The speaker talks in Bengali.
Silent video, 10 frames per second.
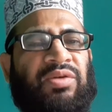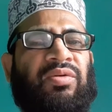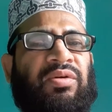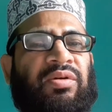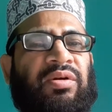
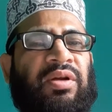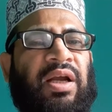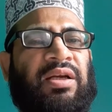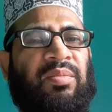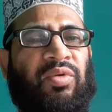গুণ
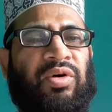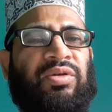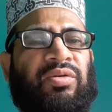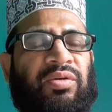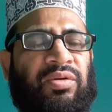একটা মহৎ
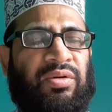গুণ